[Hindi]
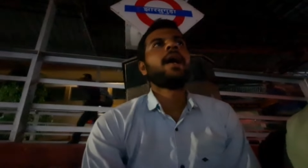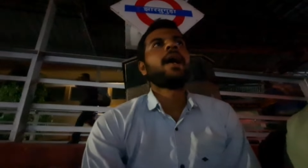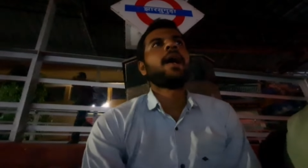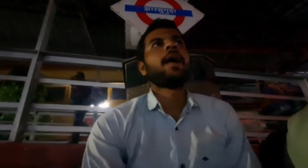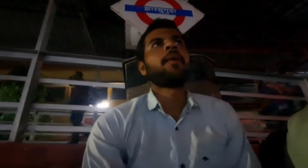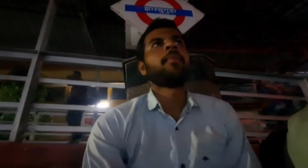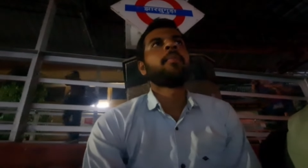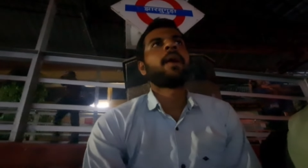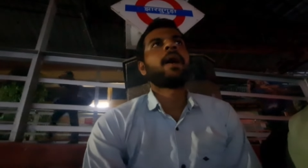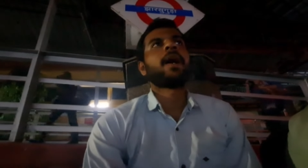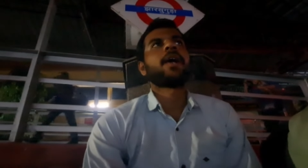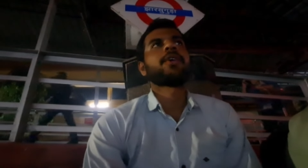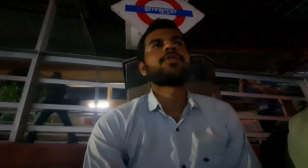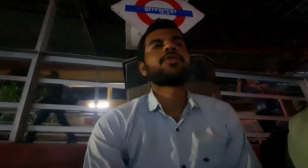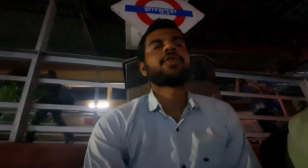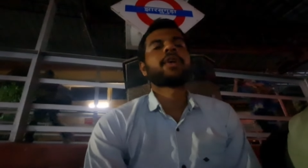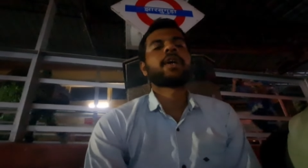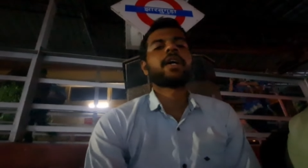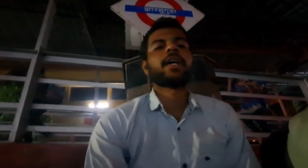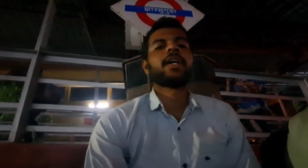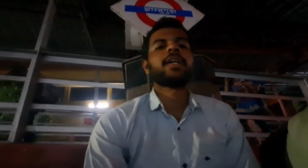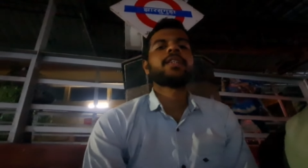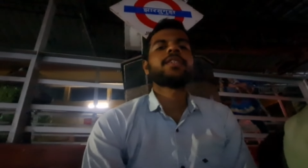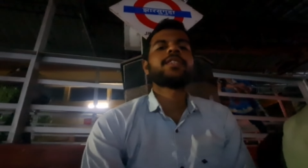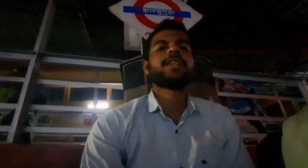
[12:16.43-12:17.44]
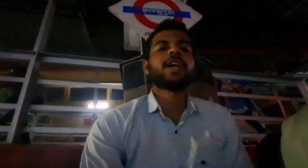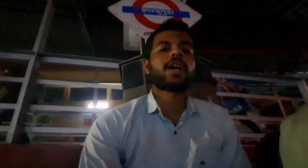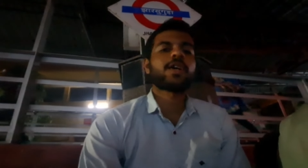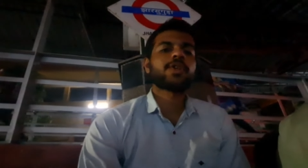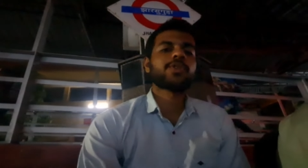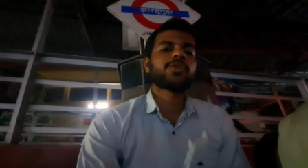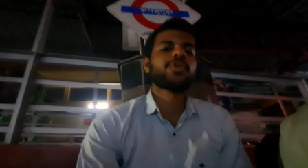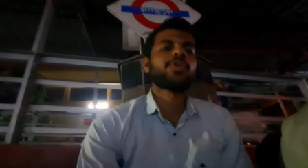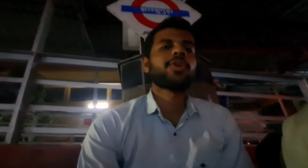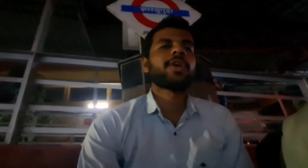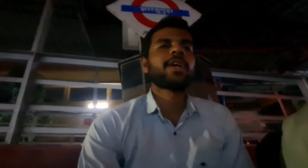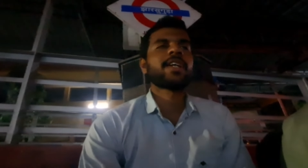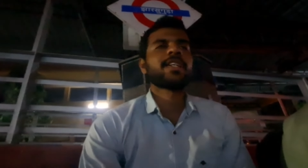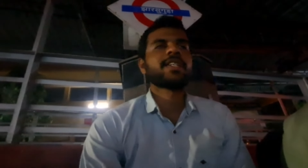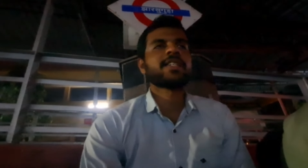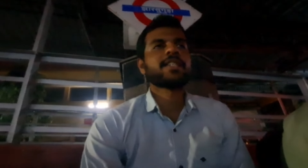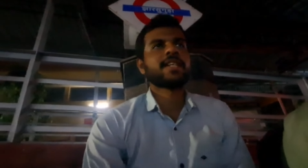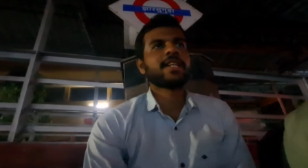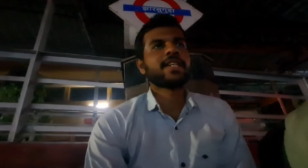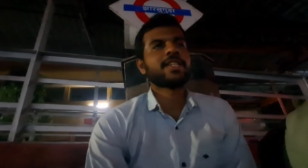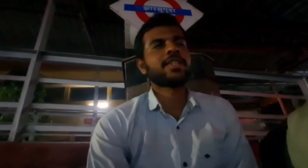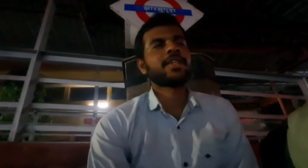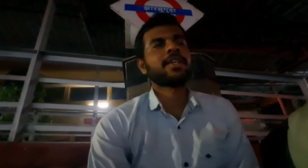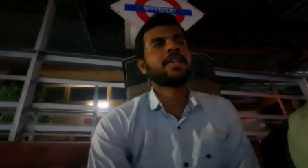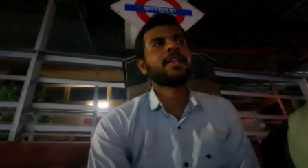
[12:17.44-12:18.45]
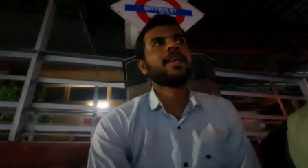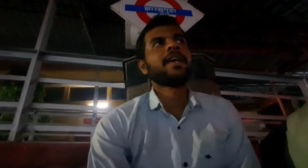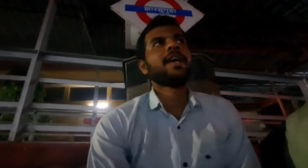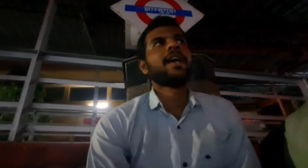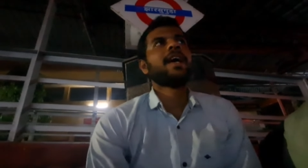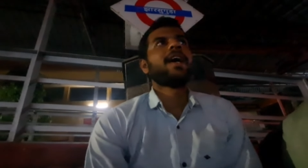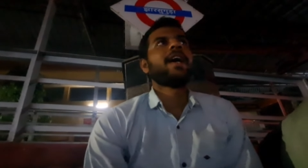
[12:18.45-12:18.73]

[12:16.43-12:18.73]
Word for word: हम आ चुके हैं झारसुगुड़ा स्टेशन